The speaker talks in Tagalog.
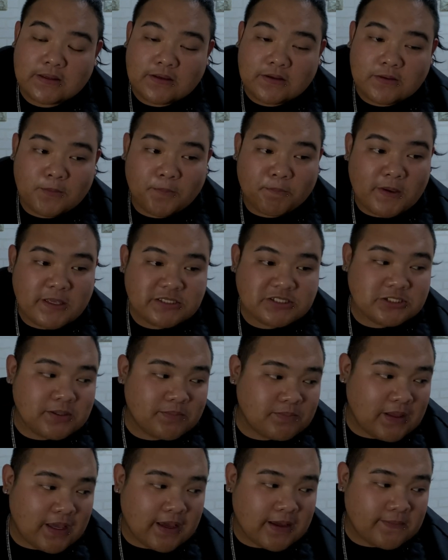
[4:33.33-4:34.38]
Yung paint job
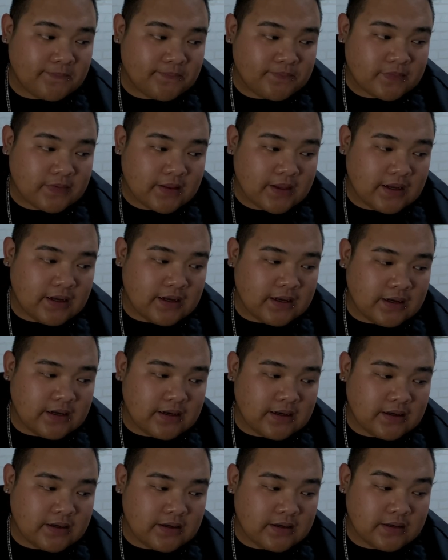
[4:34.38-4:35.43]
niya,
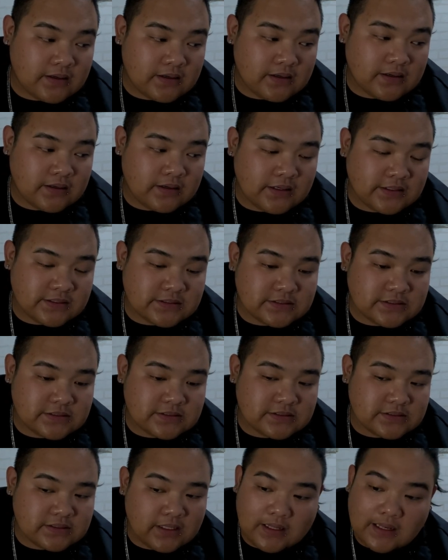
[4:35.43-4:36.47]
uh,
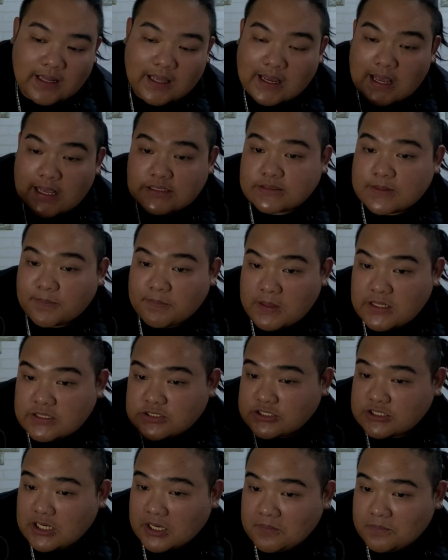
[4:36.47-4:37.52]
it's still a Casa paint
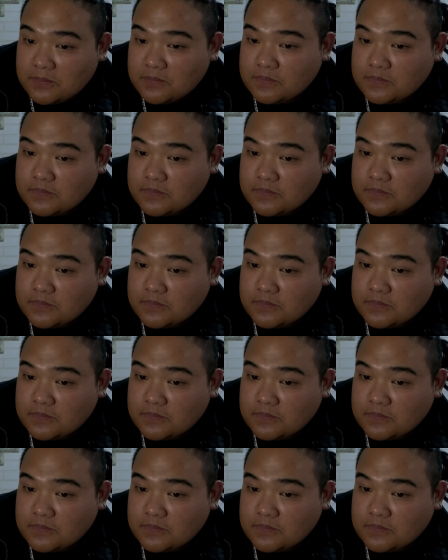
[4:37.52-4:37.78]
job.